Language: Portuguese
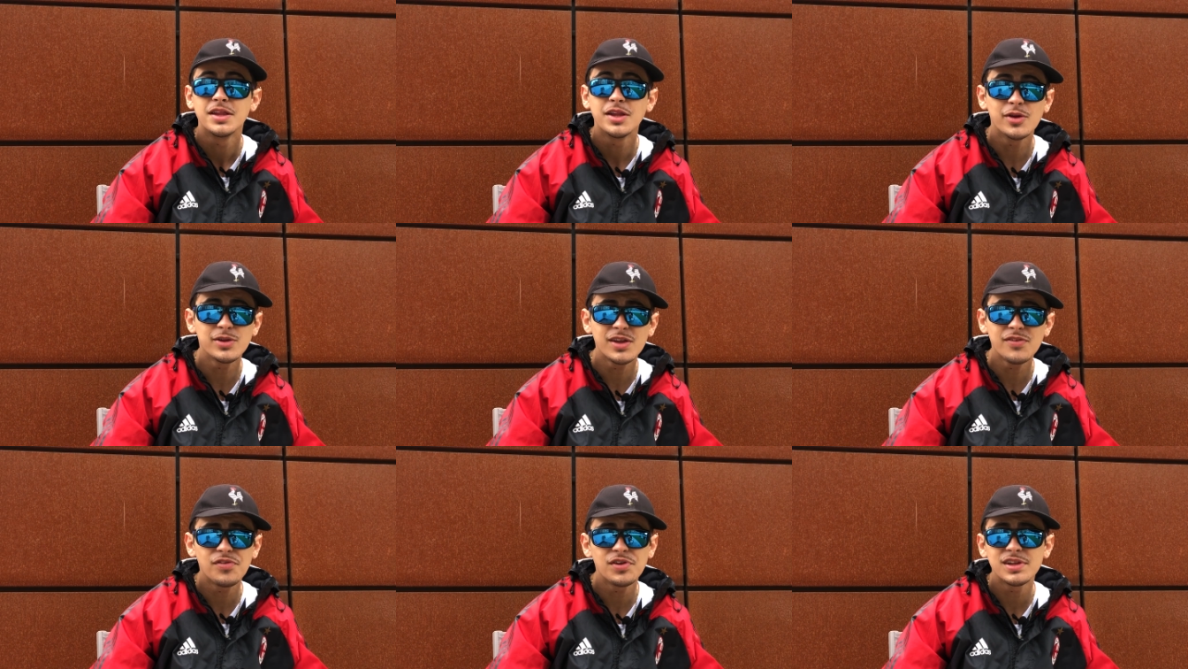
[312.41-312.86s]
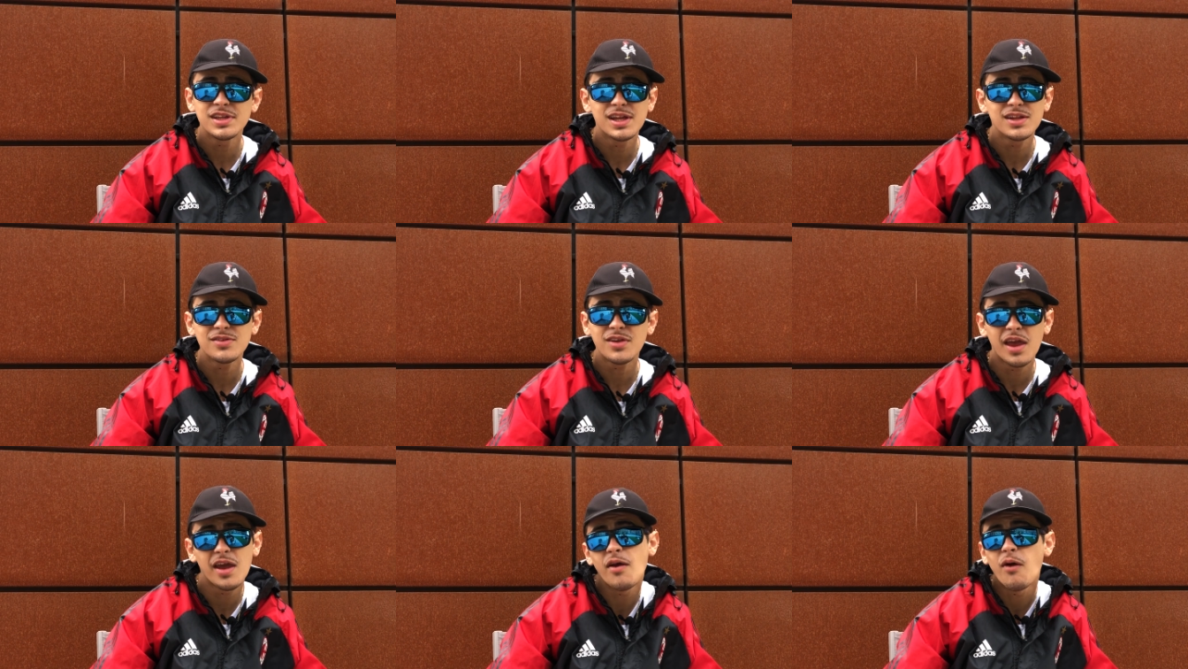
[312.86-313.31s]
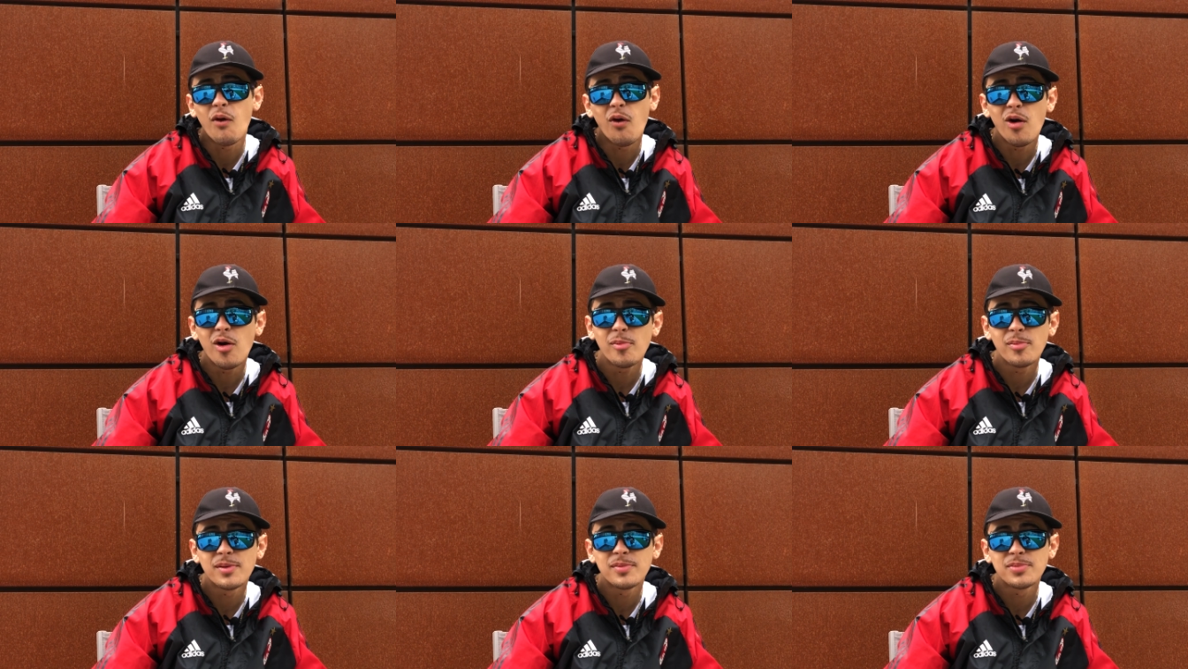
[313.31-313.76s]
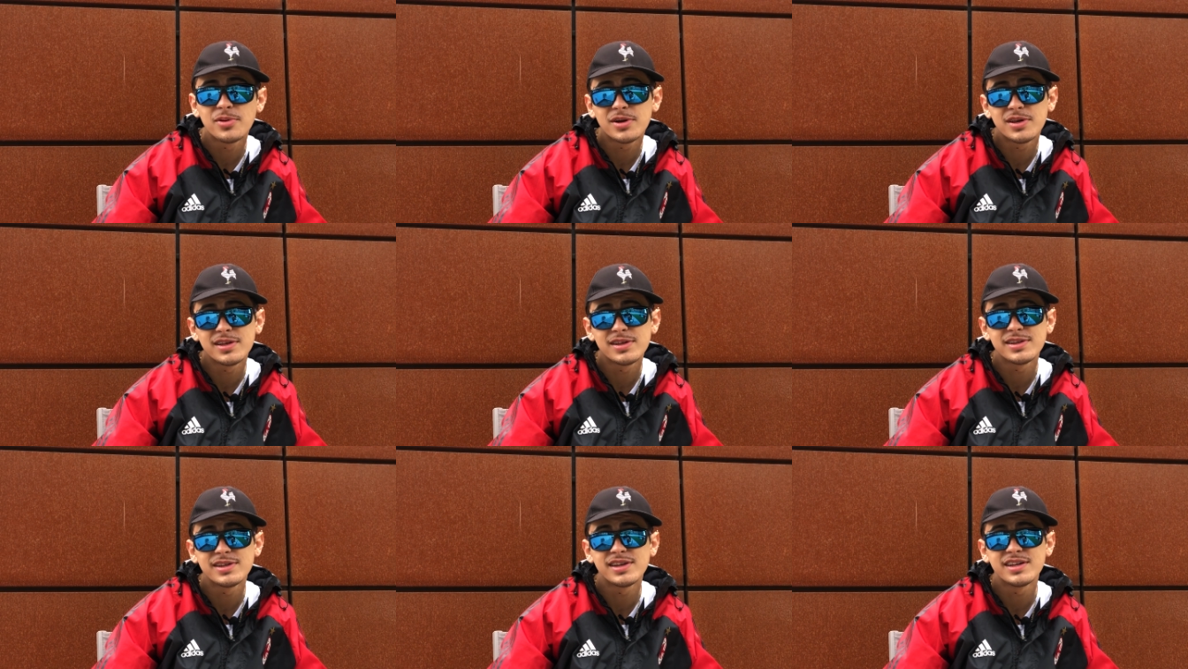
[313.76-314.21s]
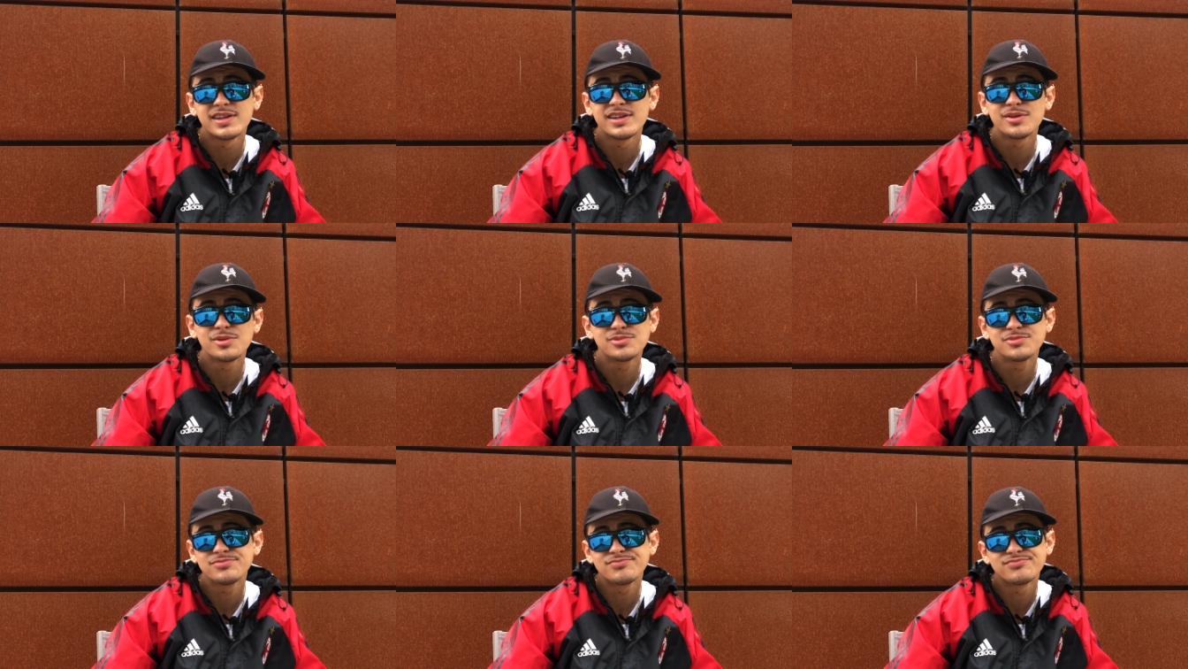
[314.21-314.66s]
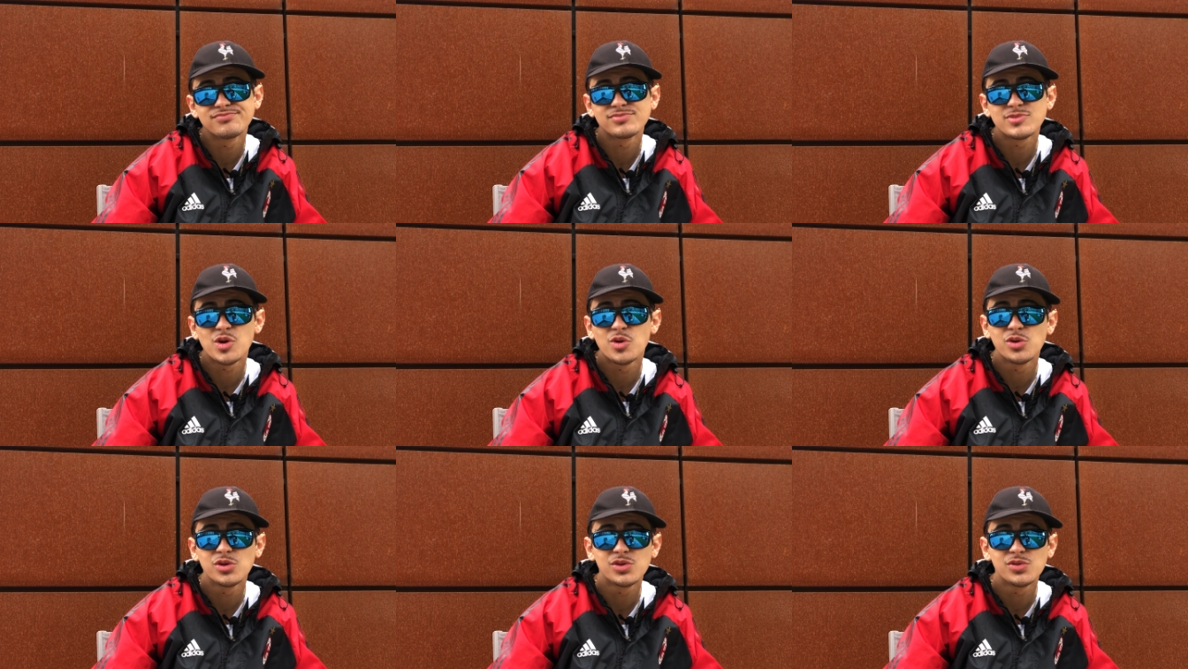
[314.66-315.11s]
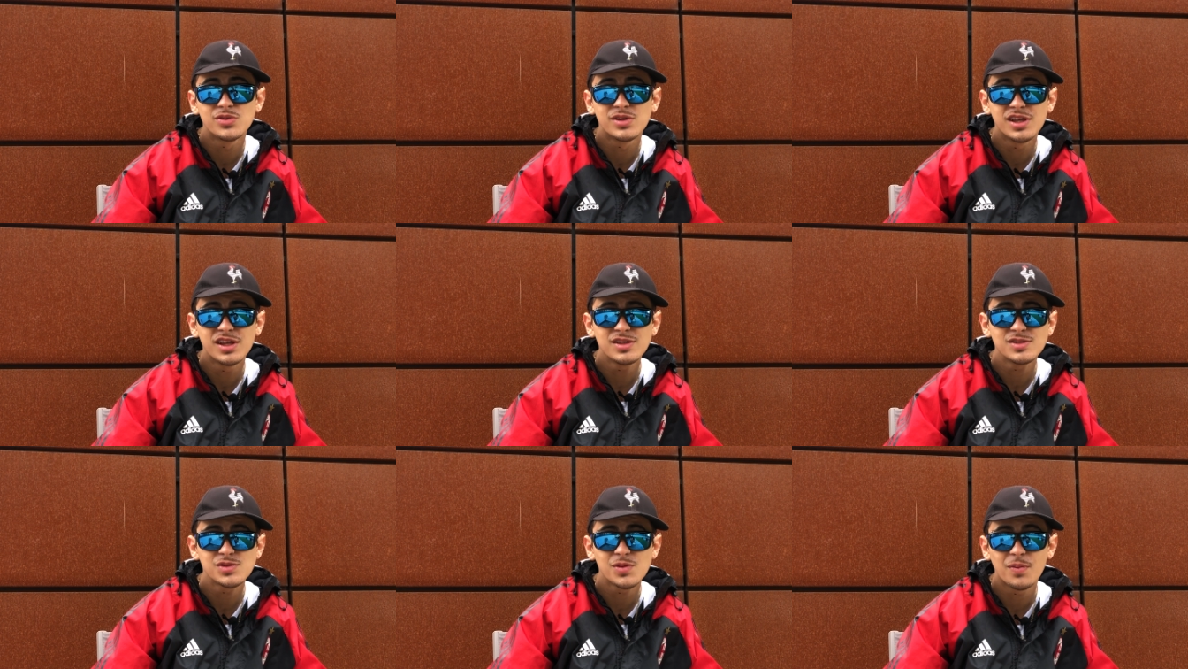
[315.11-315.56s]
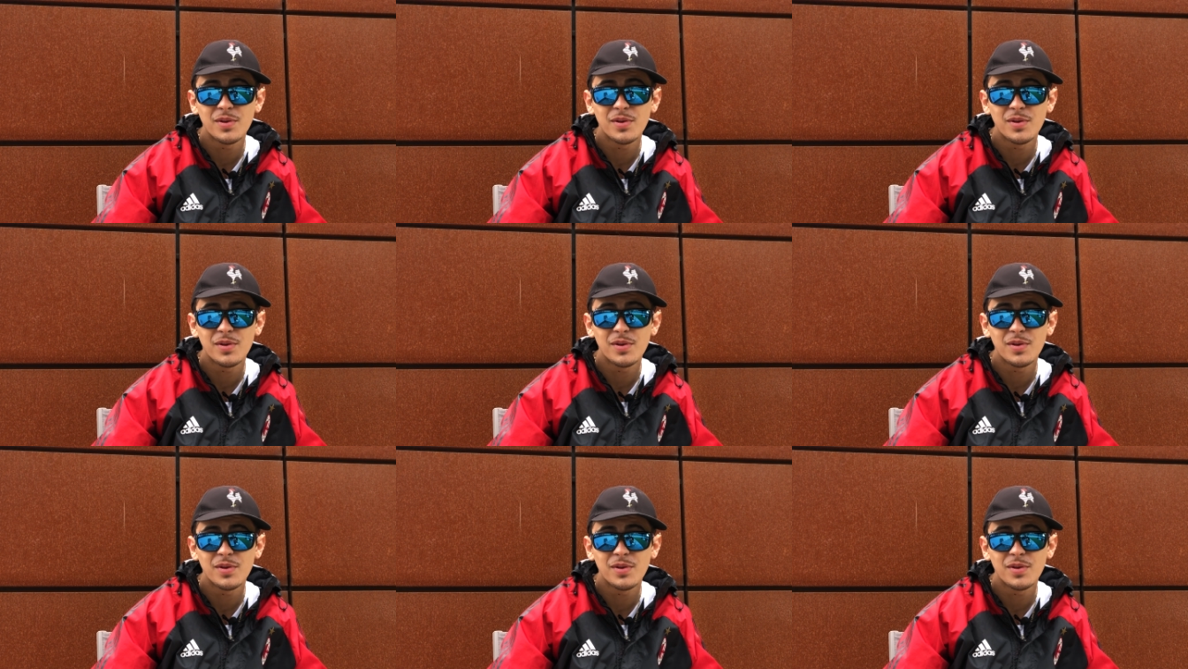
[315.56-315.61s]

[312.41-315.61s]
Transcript: Não defendendo quem rouba, porque eu não curto isso,